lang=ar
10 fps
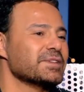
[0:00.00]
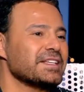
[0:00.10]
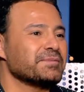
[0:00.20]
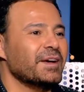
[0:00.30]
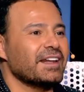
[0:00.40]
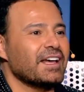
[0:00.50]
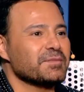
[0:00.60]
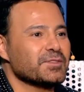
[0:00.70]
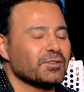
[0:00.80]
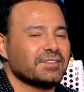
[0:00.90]
واذا
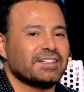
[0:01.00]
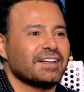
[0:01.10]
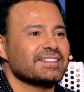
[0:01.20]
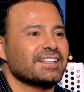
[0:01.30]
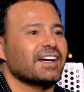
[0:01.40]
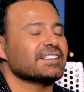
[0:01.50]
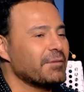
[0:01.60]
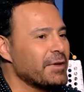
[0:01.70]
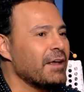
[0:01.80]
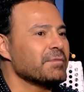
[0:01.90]
سمعناها بصوت زياد
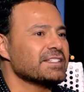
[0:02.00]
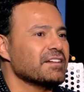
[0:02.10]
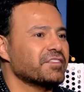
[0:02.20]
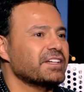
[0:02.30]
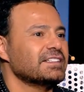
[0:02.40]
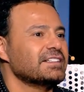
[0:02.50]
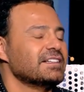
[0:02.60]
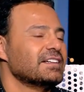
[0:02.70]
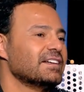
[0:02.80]
كمان عم نستفاد